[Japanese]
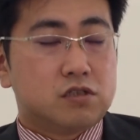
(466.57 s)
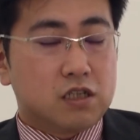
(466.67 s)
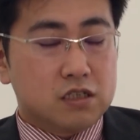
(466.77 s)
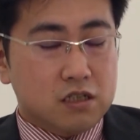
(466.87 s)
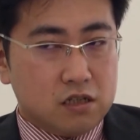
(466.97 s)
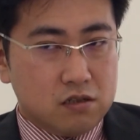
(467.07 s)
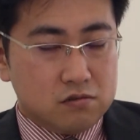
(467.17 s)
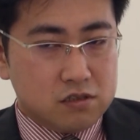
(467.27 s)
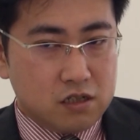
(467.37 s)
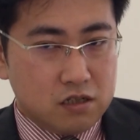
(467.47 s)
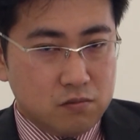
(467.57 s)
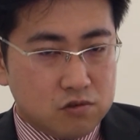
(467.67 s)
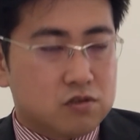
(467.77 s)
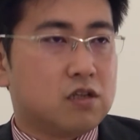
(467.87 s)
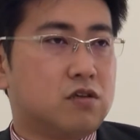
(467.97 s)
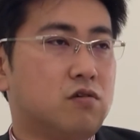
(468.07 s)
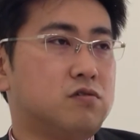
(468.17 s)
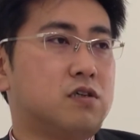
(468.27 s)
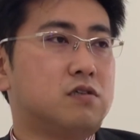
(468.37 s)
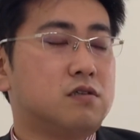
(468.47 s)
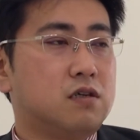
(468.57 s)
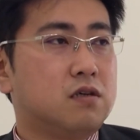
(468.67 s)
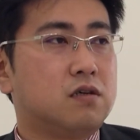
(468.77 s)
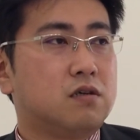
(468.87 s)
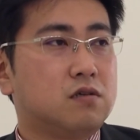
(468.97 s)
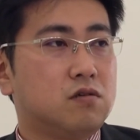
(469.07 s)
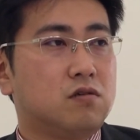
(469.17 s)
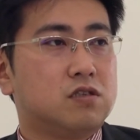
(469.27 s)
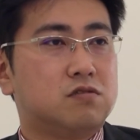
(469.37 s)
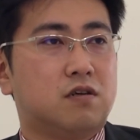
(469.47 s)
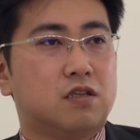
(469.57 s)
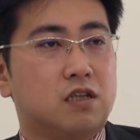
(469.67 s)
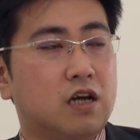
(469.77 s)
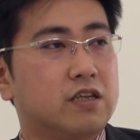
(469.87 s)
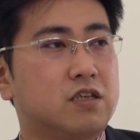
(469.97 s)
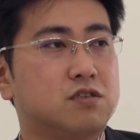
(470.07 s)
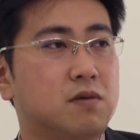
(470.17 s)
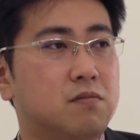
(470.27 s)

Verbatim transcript: 資ができる時点でもすでに強者ですねその1割に入ってしまい